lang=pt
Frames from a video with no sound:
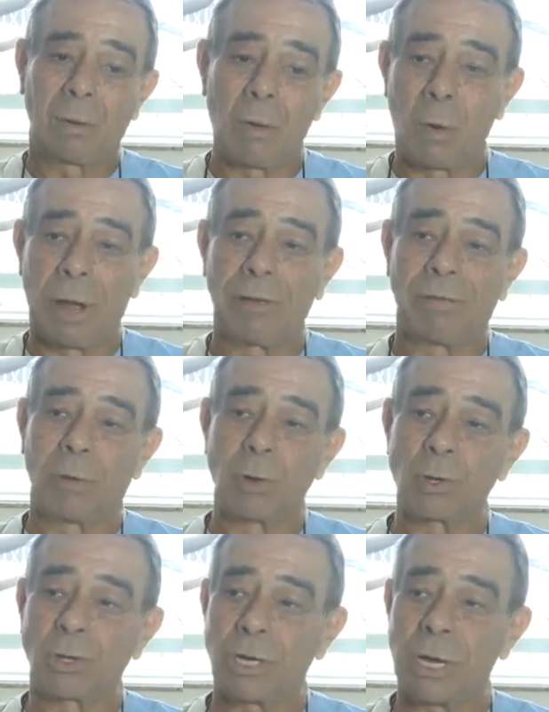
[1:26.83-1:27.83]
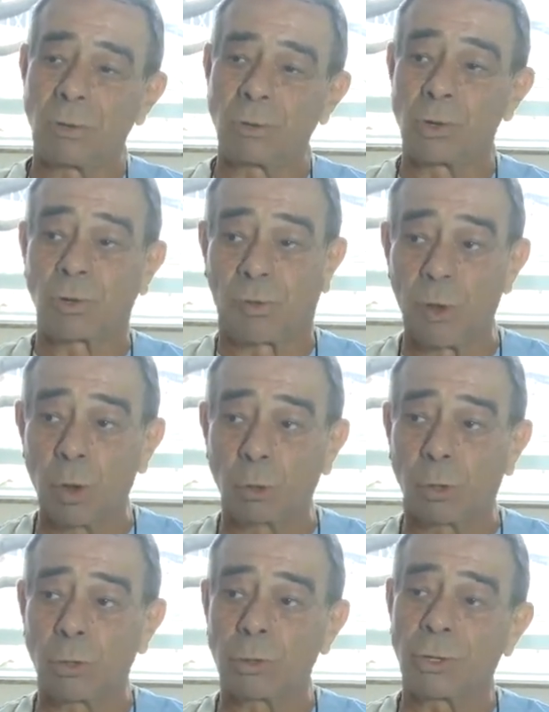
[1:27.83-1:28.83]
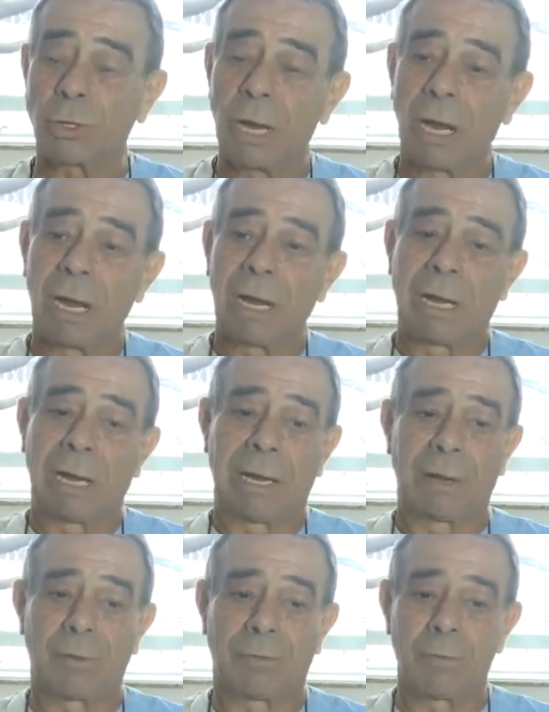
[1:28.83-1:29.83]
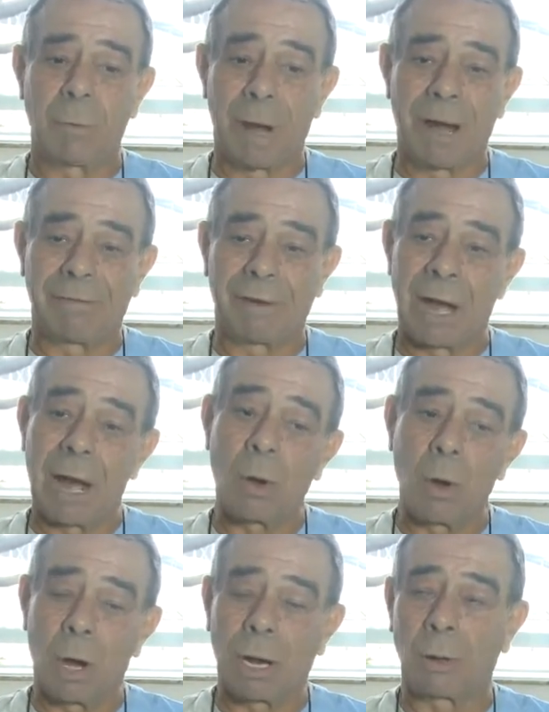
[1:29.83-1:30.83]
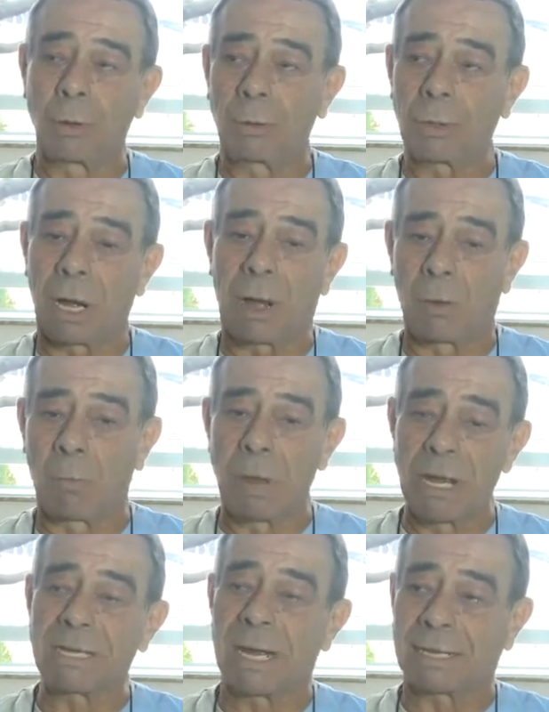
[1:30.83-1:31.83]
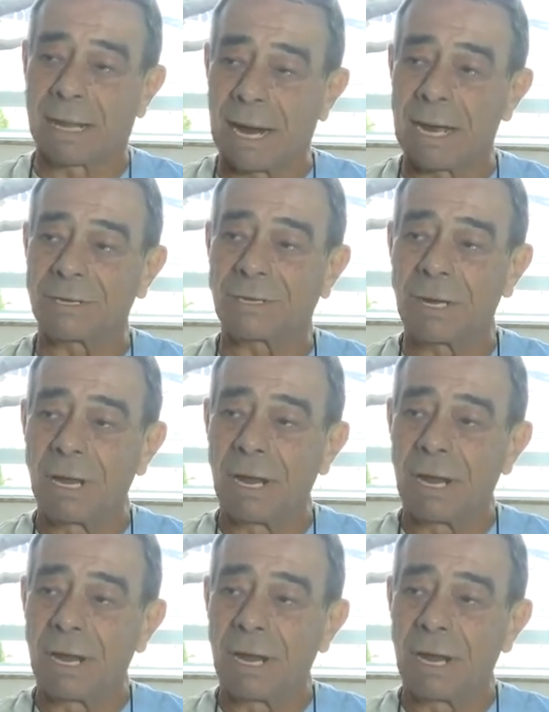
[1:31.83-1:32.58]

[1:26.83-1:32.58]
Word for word: Com a evolução dos filtros, eu fumava agora há um mês atrás